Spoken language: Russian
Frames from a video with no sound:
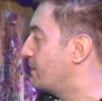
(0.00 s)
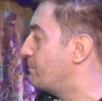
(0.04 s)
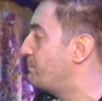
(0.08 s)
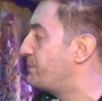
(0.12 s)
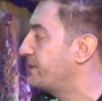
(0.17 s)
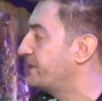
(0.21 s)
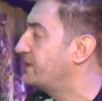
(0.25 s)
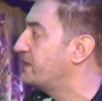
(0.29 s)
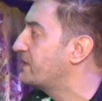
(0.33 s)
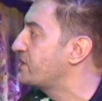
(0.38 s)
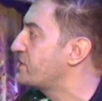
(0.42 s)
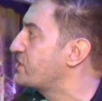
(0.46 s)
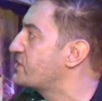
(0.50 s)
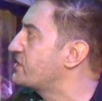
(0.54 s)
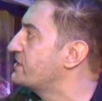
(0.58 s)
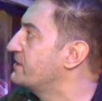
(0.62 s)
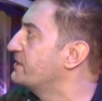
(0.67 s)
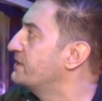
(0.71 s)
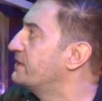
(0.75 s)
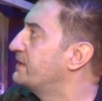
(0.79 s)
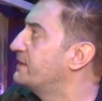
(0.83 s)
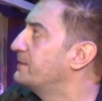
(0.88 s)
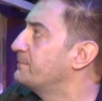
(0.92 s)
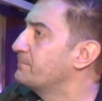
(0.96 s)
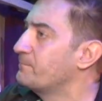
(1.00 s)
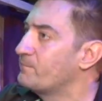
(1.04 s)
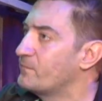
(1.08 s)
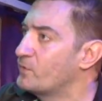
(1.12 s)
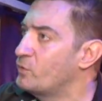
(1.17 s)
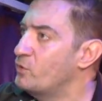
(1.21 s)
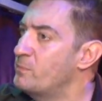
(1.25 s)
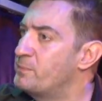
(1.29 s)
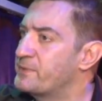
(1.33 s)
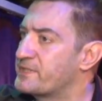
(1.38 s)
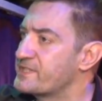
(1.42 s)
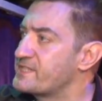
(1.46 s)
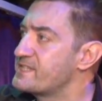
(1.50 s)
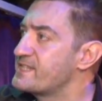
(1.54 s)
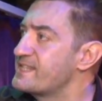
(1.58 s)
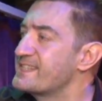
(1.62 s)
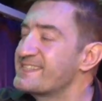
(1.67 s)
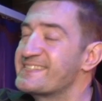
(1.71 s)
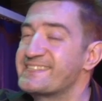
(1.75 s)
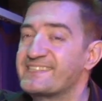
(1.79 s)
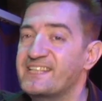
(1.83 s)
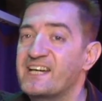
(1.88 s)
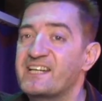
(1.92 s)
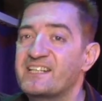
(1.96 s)
нам предложила образ
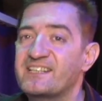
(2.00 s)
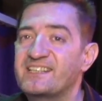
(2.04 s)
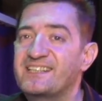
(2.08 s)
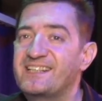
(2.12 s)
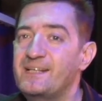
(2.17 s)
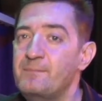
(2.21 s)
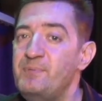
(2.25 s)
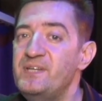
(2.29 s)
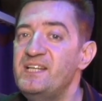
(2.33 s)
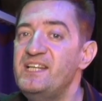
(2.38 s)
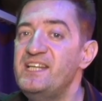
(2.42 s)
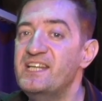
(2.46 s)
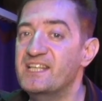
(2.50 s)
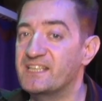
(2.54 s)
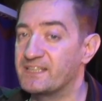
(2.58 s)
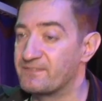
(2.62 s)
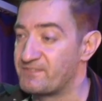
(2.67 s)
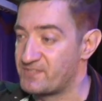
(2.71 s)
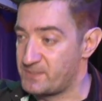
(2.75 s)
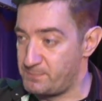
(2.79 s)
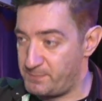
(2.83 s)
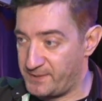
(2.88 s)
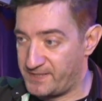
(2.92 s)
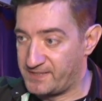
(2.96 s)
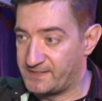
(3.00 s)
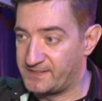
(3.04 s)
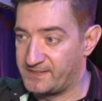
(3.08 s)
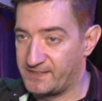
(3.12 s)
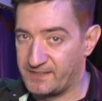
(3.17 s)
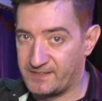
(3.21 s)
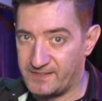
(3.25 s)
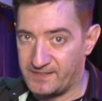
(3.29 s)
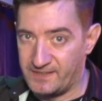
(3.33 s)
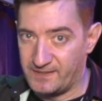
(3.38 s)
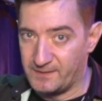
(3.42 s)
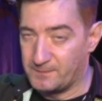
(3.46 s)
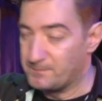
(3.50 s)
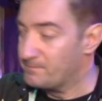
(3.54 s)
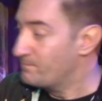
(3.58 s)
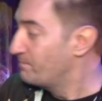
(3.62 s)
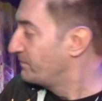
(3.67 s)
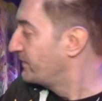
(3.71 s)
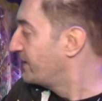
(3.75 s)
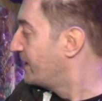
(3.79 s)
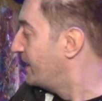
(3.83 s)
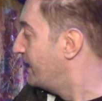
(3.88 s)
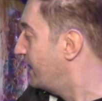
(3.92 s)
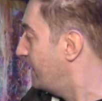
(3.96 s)
старых гобеленов в спектакле.
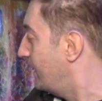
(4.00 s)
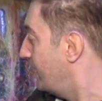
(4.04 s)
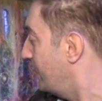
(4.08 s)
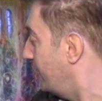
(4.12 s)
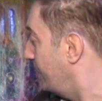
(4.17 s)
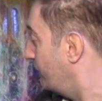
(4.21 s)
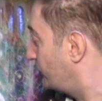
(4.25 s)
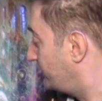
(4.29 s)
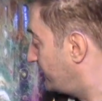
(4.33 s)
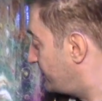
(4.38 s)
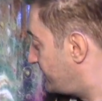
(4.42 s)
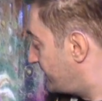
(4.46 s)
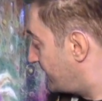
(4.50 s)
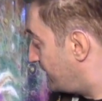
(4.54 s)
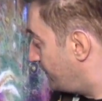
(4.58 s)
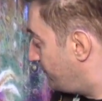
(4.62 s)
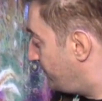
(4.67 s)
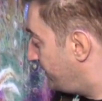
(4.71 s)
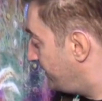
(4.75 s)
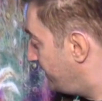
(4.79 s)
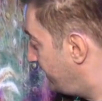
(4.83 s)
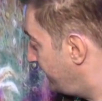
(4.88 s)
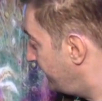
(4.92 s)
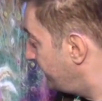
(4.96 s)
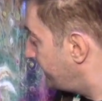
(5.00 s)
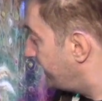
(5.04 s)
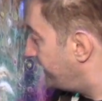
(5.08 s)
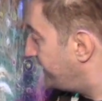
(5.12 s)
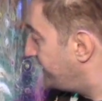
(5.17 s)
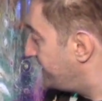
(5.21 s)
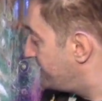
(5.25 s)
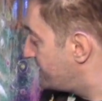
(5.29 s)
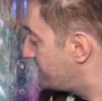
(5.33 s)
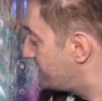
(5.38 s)
И вот эти гобелены, они